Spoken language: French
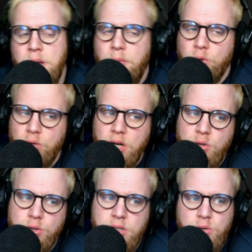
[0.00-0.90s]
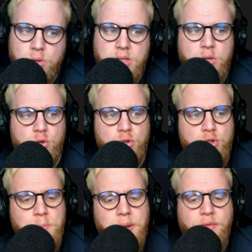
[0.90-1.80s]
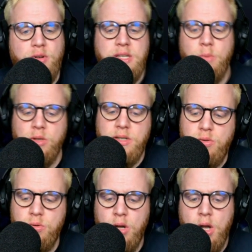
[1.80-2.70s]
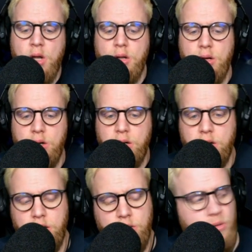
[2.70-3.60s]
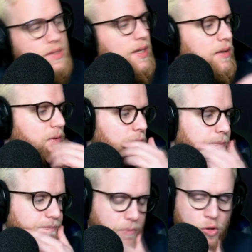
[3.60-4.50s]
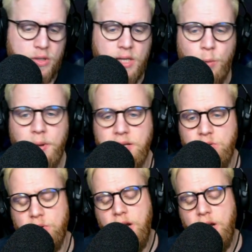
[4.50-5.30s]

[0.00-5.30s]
Mais en tout cas une chose est sûre, c'est que je ne suis pas forcément déçu de cette de cette opération.